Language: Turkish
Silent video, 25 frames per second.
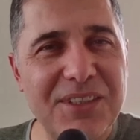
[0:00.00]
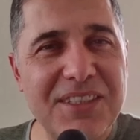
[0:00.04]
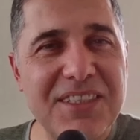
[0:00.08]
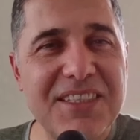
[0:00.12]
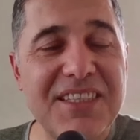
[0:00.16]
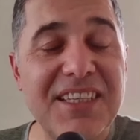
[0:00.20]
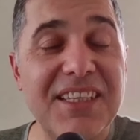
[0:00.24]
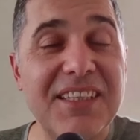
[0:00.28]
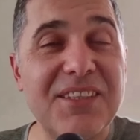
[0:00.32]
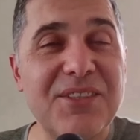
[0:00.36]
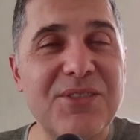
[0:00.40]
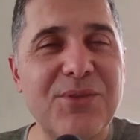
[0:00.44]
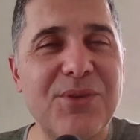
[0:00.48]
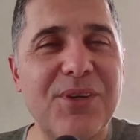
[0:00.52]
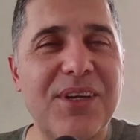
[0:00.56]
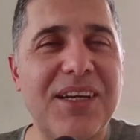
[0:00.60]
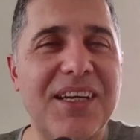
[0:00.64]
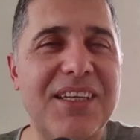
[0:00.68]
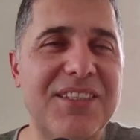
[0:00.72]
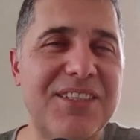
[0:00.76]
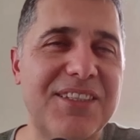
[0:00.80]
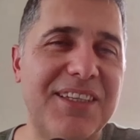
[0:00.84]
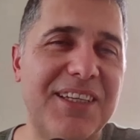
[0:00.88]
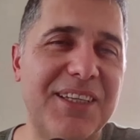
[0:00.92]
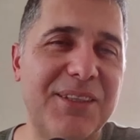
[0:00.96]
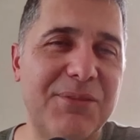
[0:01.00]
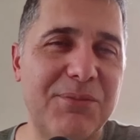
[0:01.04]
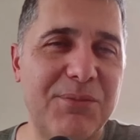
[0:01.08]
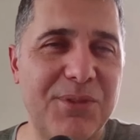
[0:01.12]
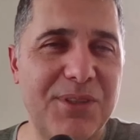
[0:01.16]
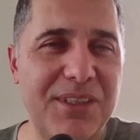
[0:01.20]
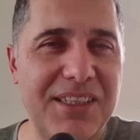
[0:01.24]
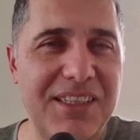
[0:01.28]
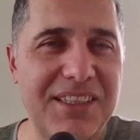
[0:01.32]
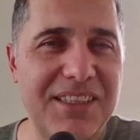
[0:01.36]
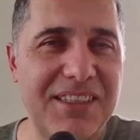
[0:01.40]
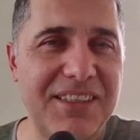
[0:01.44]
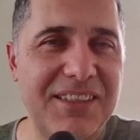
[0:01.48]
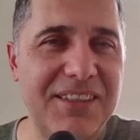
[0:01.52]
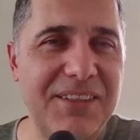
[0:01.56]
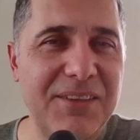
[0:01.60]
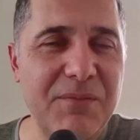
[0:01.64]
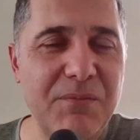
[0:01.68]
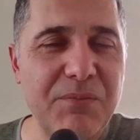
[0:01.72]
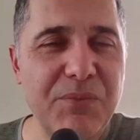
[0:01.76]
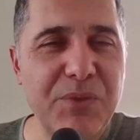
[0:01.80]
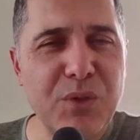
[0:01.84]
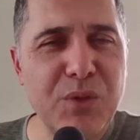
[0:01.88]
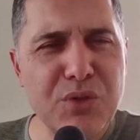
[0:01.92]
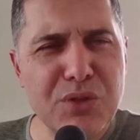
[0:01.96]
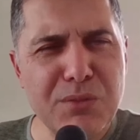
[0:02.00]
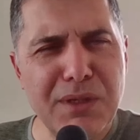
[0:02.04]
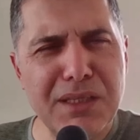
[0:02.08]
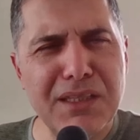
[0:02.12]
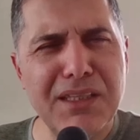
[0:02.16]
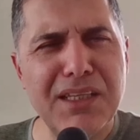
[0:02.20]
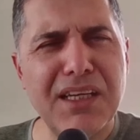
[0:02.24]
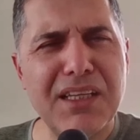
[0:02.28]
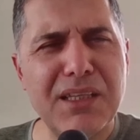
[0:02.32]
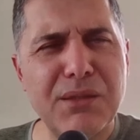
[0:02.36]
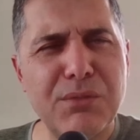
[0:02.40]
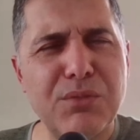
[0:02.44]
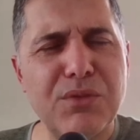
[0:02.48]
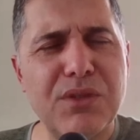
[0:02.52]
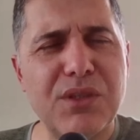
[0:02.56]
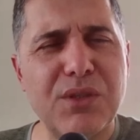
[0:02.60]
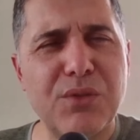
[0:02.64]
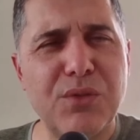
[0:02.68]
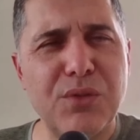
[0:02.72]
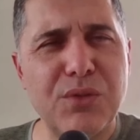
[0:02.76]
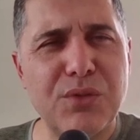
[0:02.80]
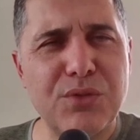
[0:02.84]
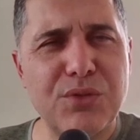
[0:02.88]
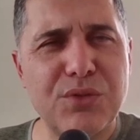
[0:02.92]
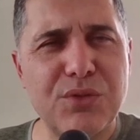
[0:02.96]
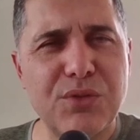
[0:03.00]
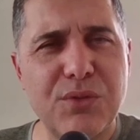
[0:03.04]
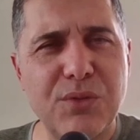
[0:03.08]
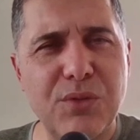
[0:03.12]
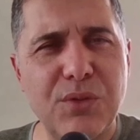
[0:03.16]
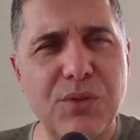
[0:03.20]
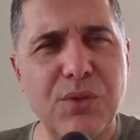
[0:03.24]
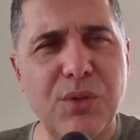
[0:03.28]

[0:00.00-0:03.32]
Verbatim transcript: İnsanları sokağa çıkartmıyorlardı. O zamanlar da bunları konuştuk o